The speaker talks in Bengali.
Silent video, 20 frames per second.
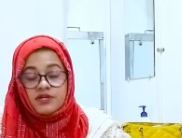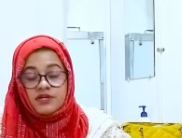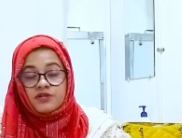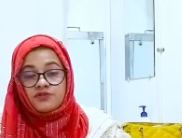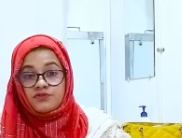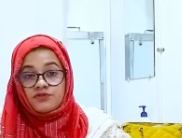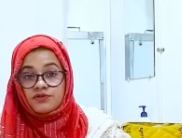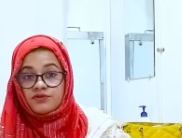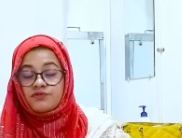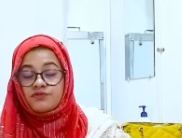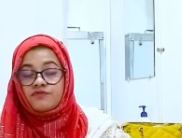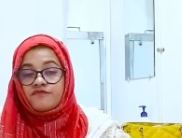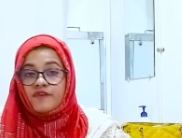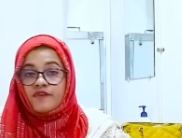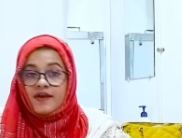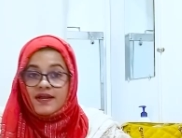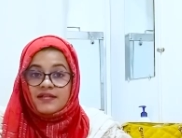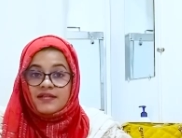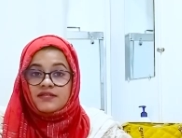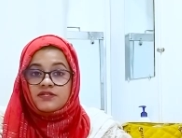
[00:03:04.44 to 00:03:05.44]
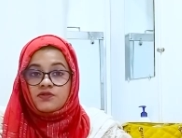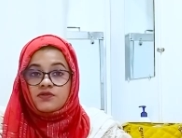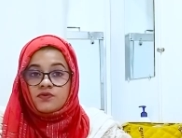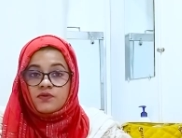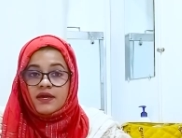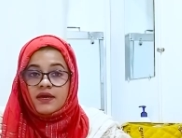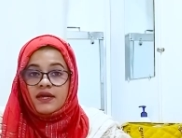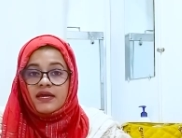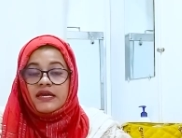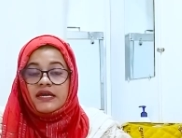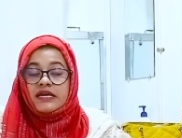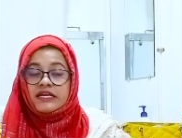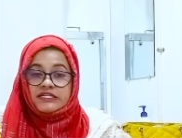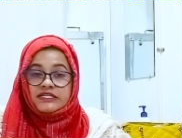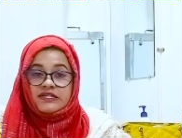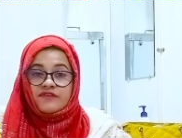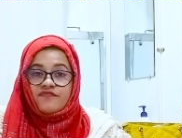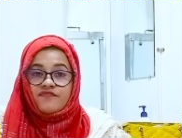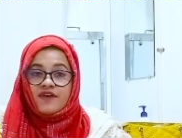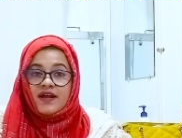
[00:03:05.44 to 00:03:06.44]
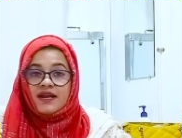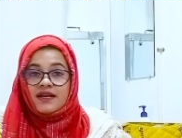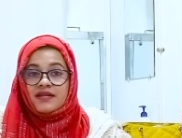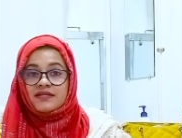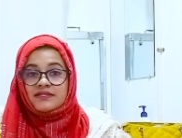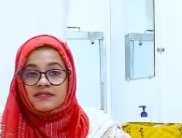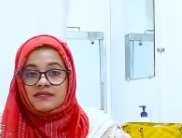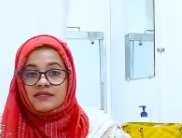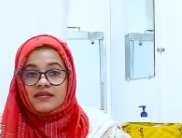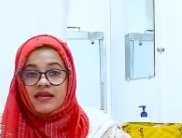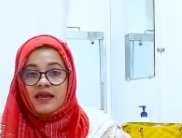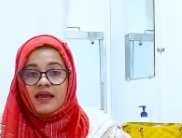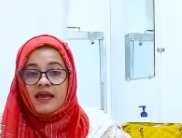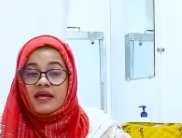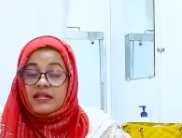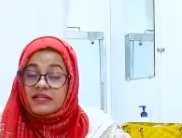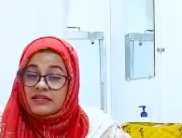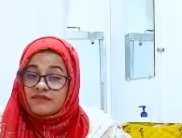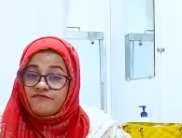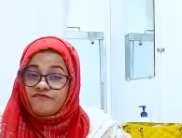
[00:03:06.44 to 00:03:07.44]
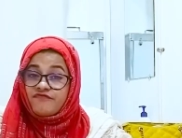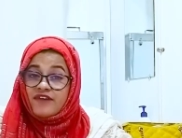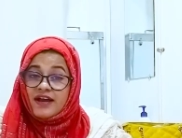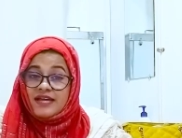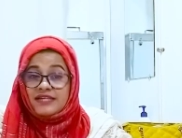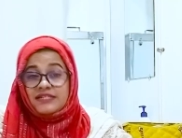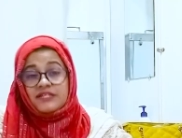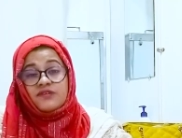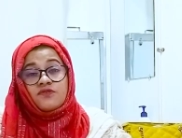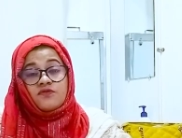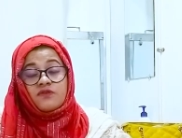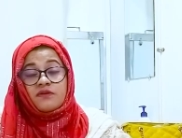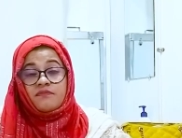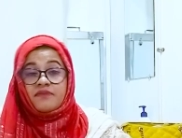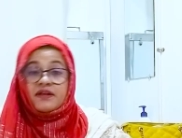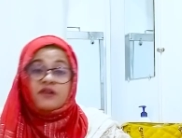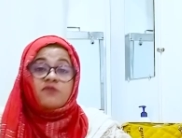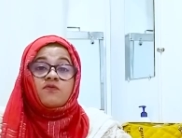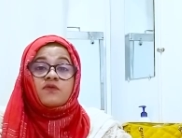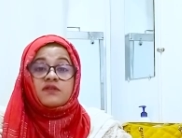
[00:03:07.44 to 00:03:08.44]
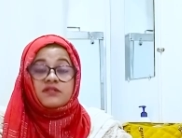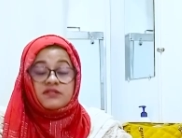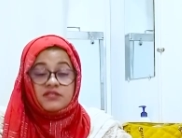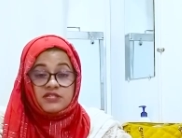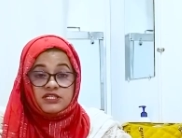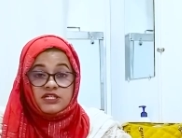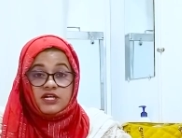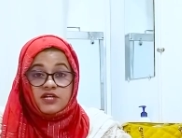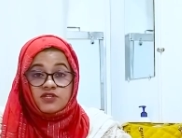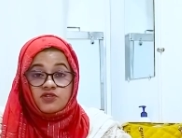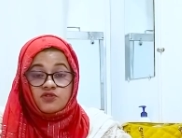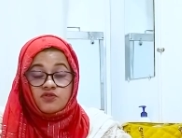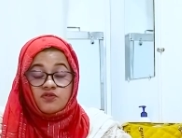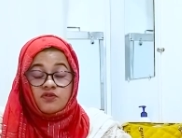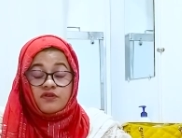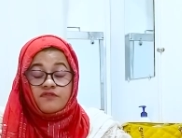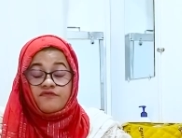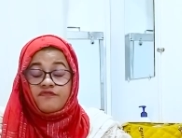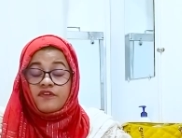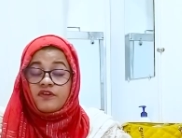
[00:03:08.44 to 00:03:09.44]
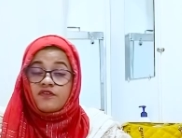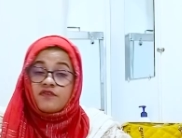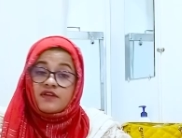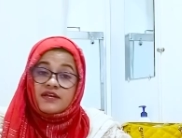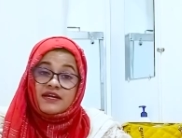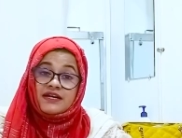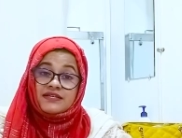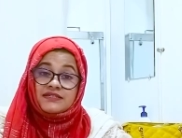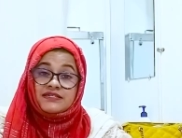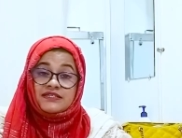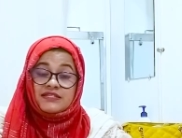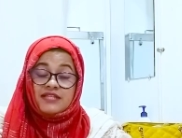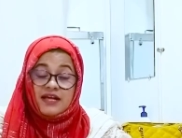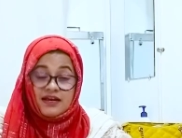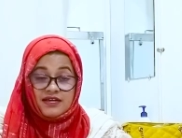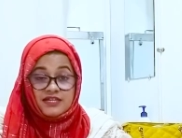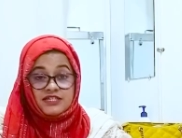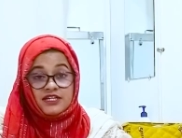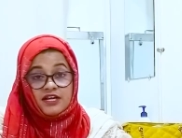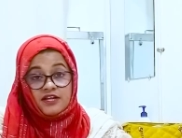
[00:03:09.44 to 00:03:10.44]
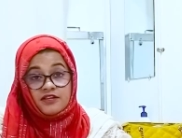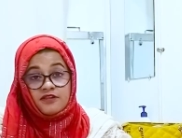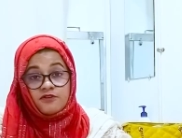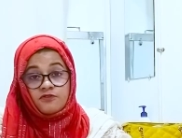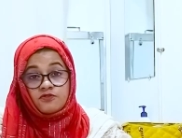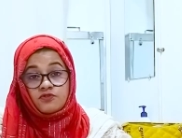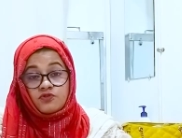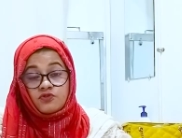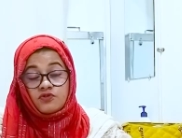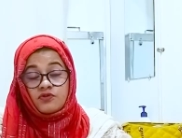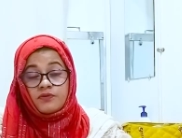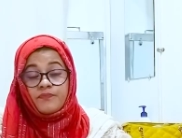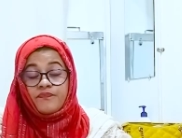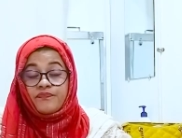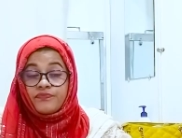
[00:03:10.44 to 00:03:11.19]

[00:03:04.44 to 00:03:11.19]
শরীরে যদি কোনো ভাইরাস ঢুকে সেই ভাইরাসকে ফাইটিং করে বের করে দিতে সাহায্য করে ফেনোলিক অ্যাসিড থাকে সাধারণত